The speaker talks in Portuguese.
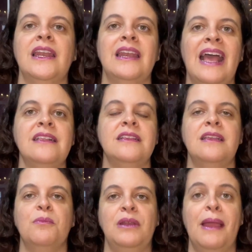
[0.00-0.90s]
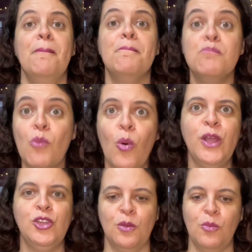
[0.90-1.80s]
nasce essa mulher
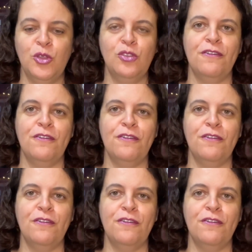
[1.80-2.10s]
muito, muito